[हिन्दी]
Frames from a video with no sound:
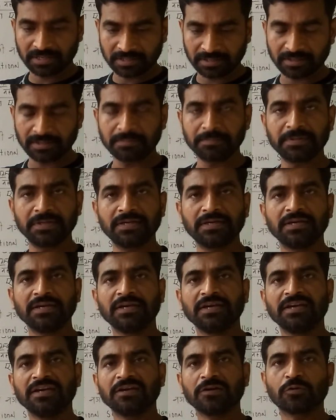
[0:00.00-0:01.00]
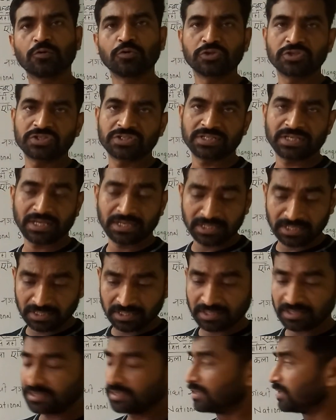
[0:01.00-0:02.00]
कल भी कुछ
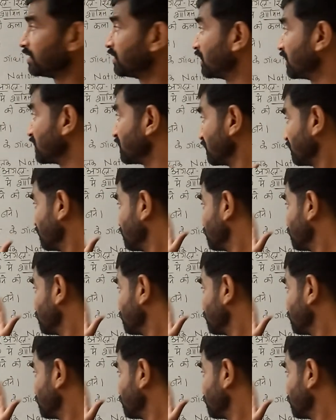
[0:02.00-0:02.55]
सैनिक घर